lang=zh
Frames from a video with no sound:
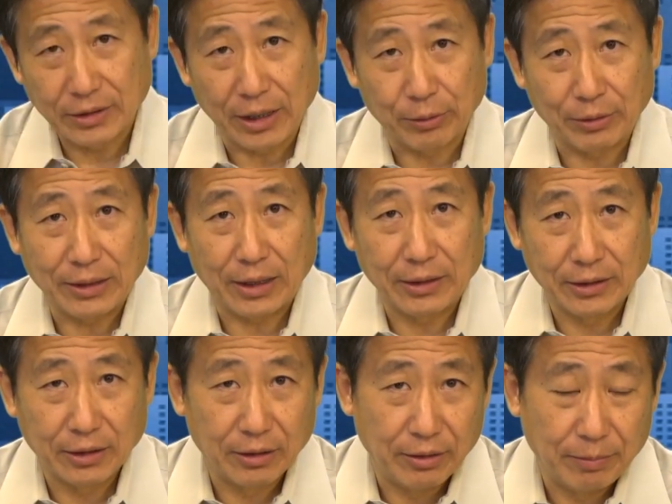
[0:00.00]
再回答一
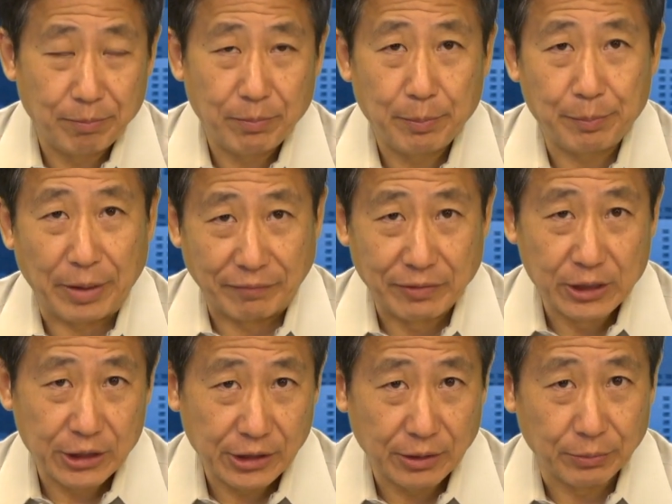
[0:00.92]
个百分
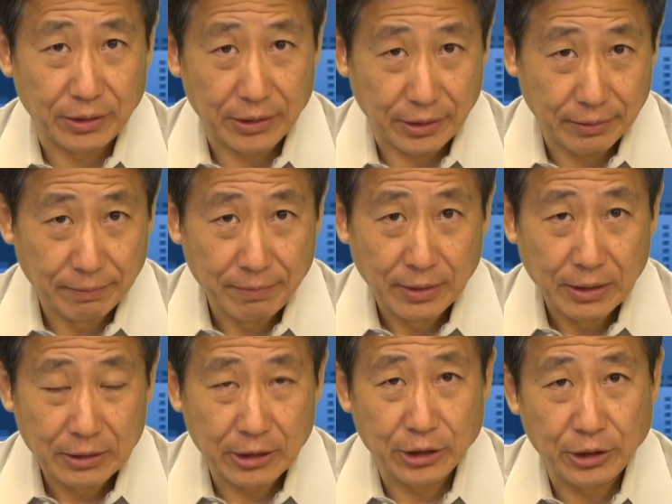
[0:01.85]
之一的问题，
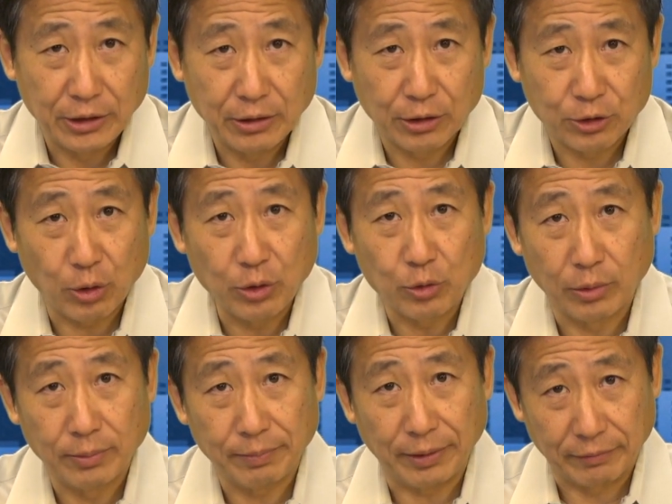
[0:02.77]
这是一个双
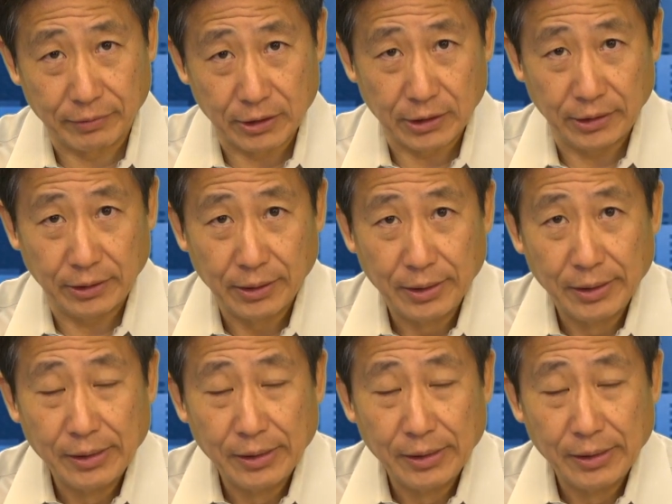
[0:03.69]
重百分之一。